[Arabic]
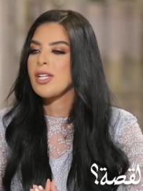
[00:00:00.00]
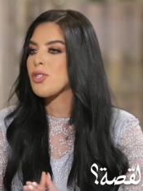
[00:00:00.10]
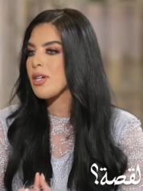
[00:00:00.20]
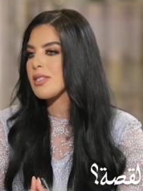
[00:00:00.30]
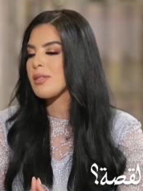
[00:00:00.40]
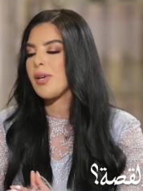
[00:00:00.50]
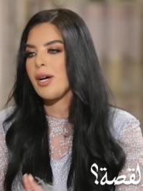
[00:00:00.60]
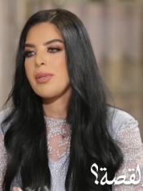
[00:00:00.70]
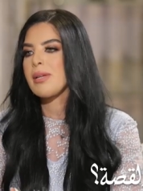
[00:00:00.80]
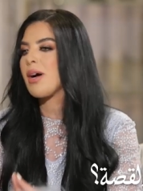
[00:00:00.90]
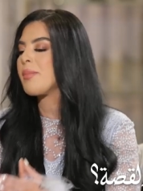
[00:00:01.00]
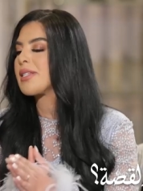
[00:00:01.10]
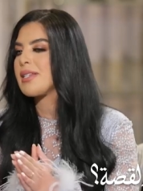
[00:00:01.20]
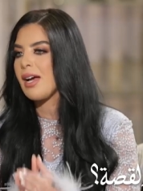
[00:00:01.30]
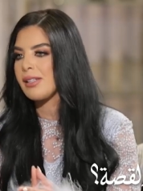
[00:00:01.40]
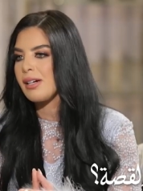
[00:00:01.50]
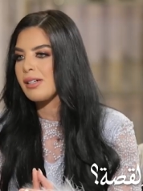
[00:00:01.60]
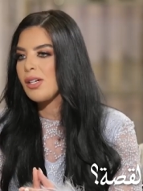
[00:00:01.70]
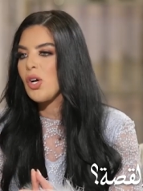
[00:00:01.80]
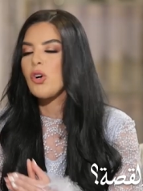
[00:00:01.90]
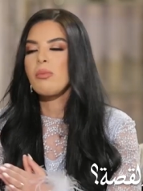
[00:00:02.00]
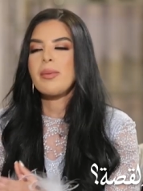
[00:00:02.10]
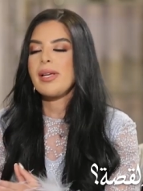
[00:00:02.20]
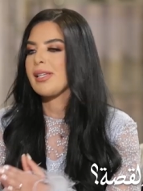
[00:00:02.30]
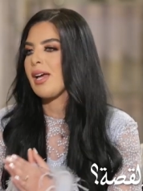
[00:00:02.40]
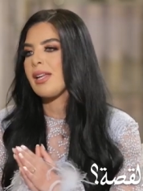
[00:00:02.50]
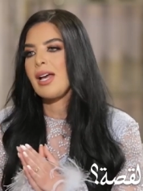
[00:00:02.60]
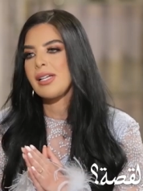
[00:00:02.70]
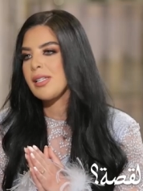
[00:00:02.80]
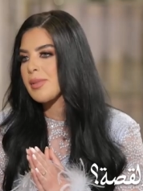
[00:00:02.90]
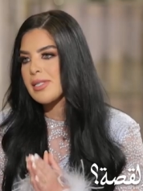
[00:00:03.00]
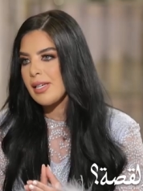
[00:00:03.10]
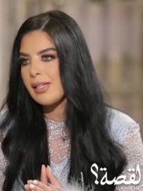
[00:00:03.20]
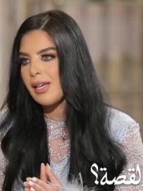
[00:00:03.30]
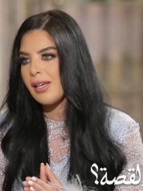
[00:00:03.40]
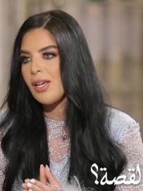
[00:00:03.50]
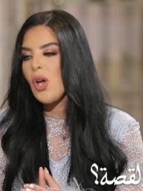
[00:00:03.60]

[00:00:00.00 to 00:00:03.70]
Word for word: أنا شخص بعمري ما بأذي حدا وما بحكي على حدا بالسيء